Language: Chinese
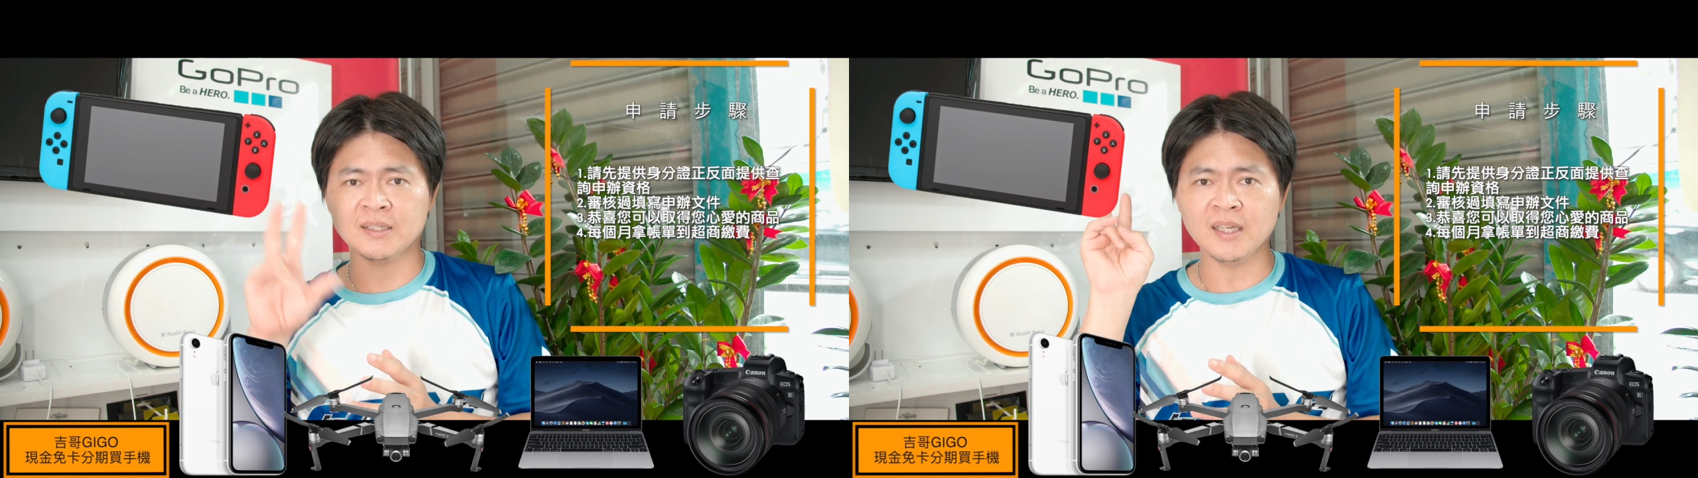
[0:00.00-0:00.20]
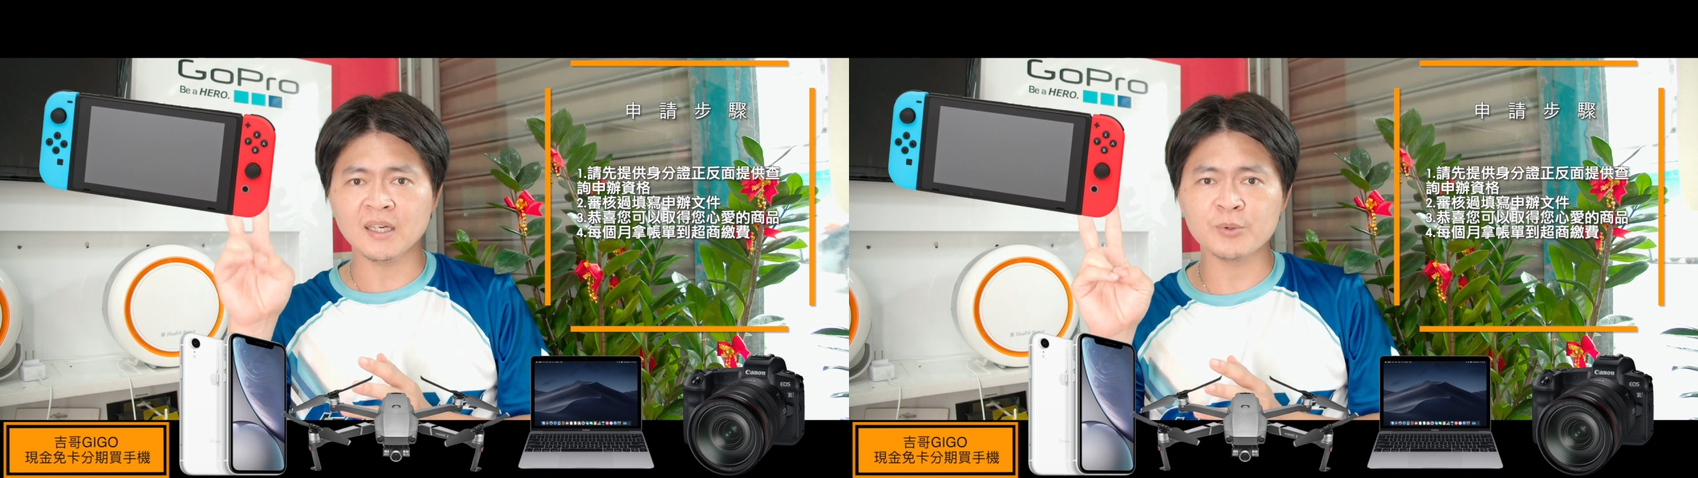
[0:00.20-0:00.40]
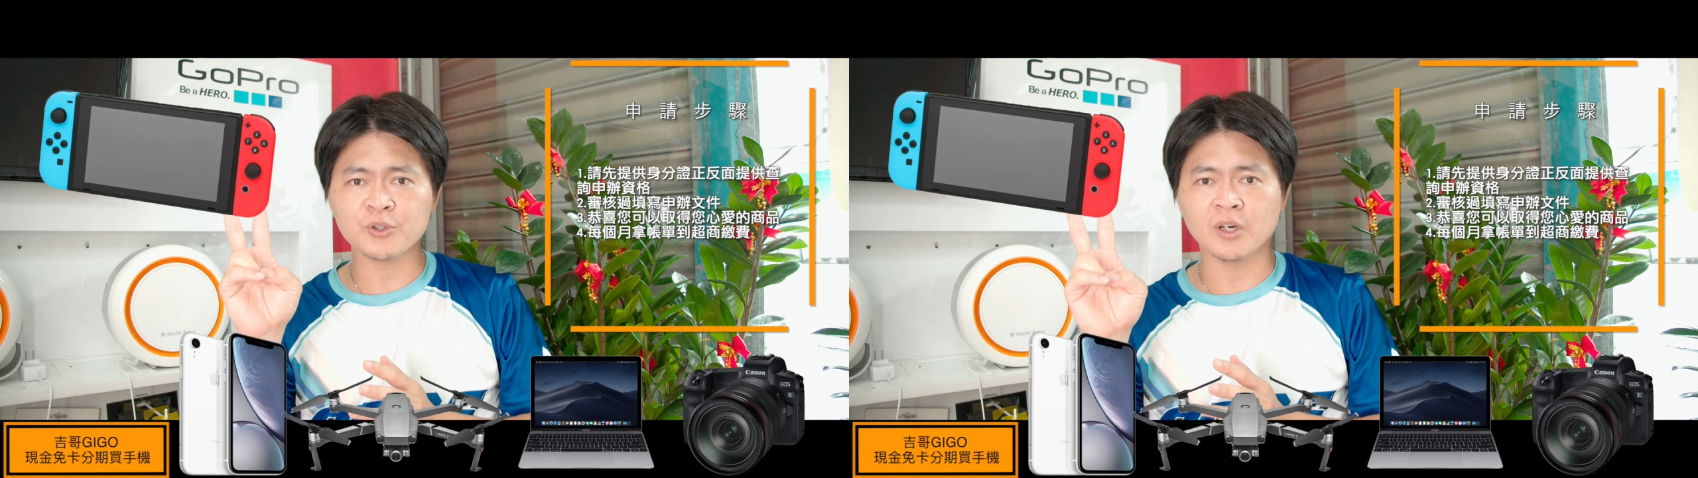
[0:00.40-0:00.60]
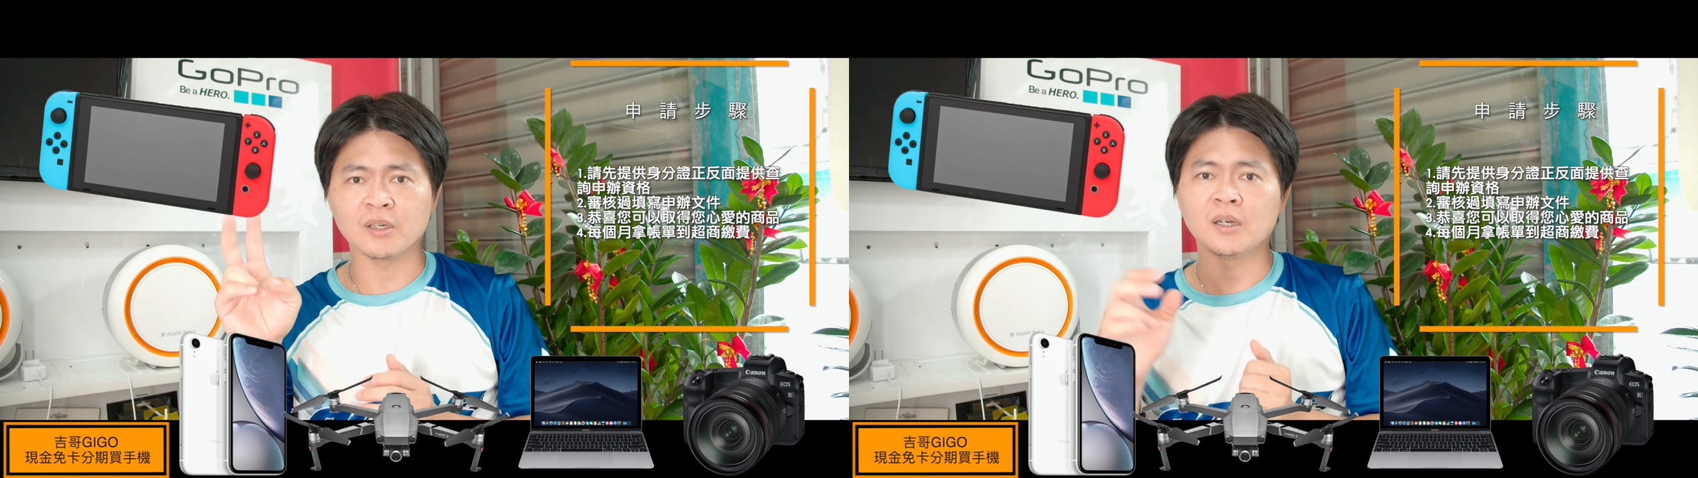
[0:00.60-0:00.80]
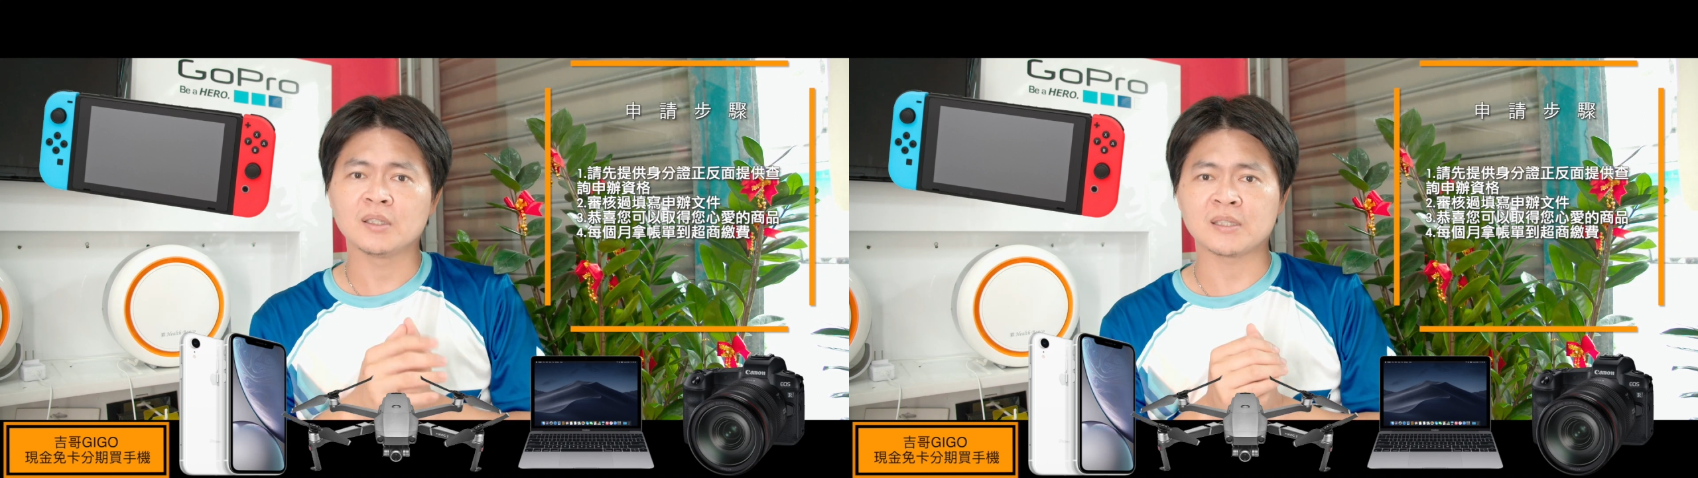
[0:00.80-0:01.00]
第二个步骤，
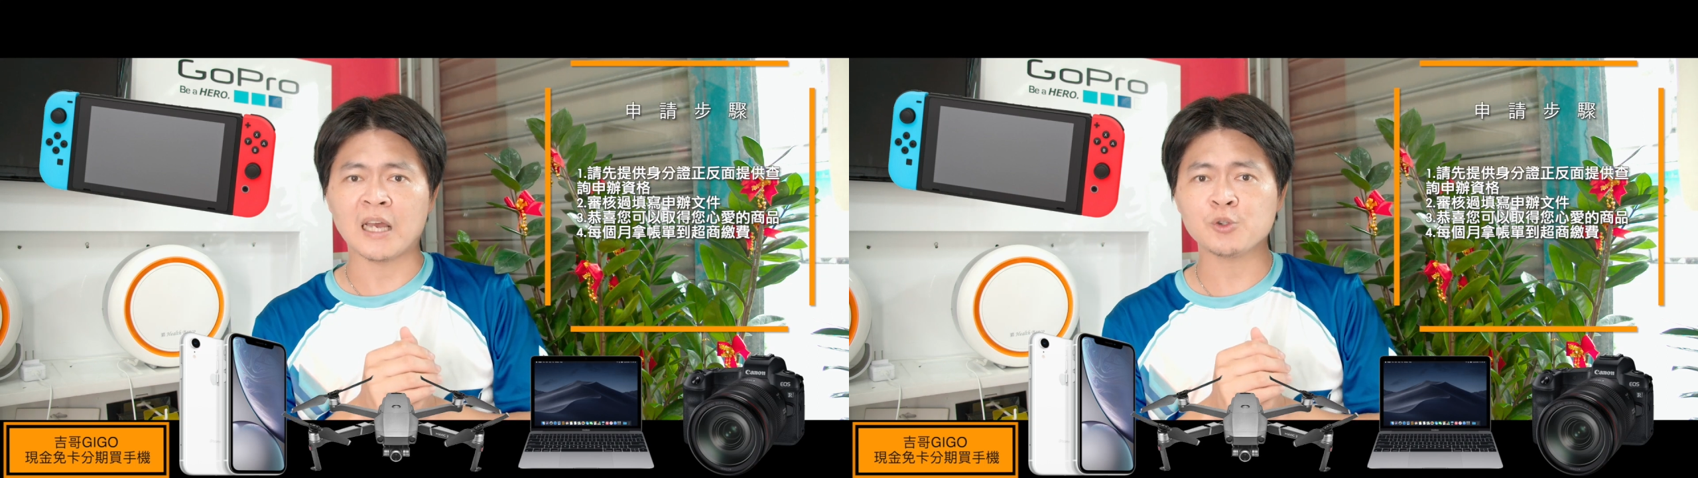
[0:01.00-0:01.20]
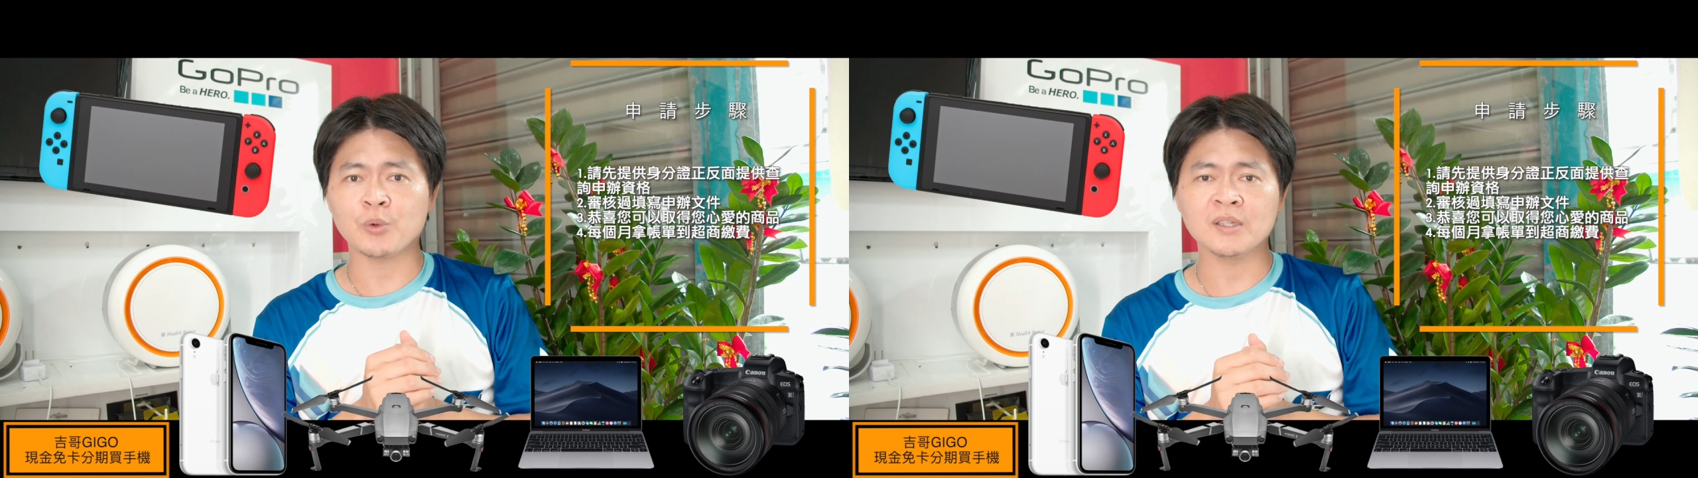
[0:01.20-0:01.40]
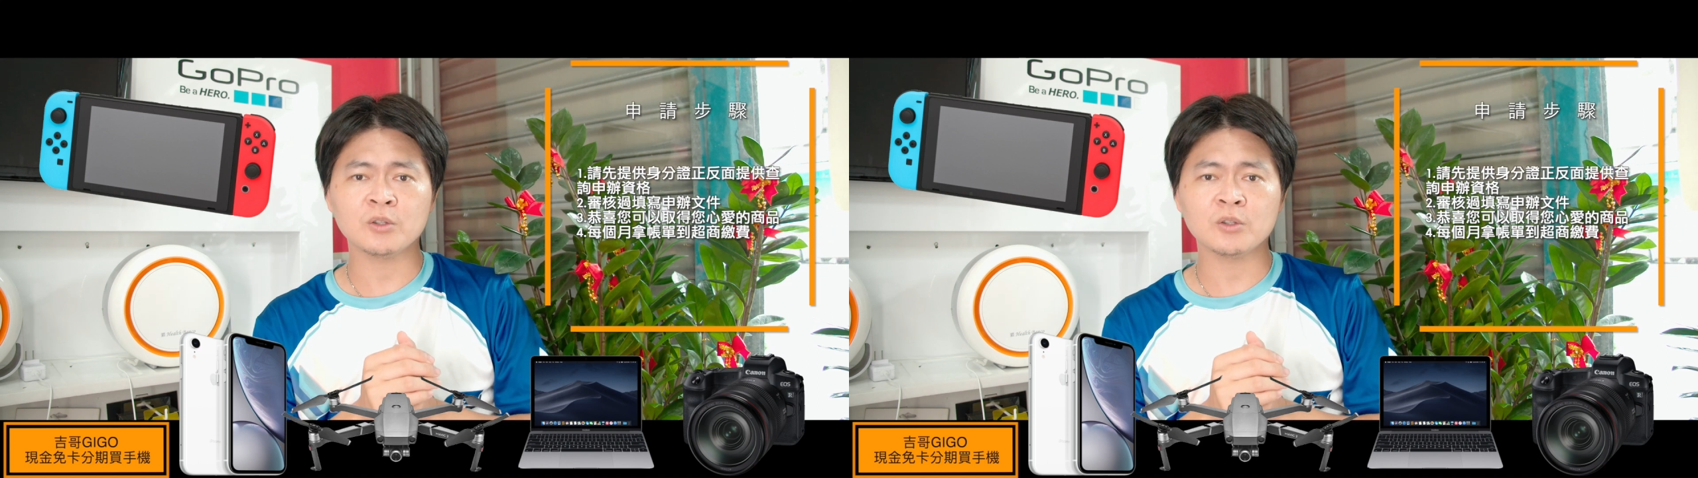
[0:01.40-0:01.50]
查询完